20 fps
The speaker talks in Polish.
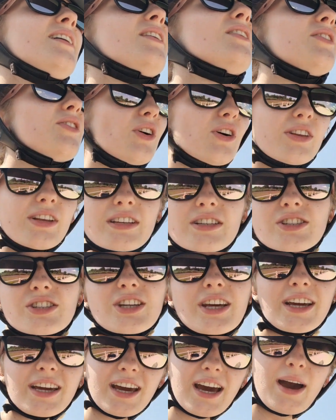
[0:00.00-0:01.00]
to nas
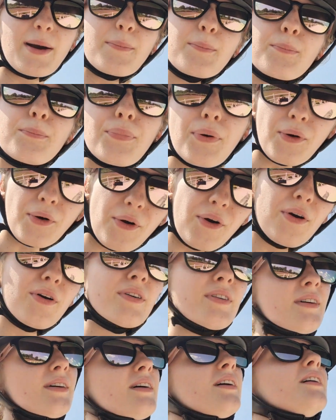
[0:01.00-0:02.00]
czeka po
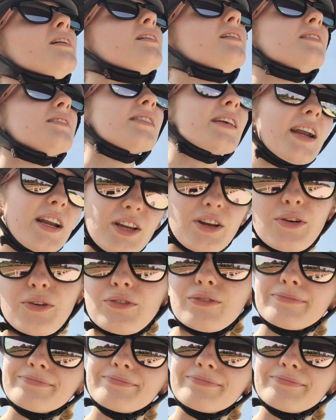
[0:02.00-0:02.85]
treningu.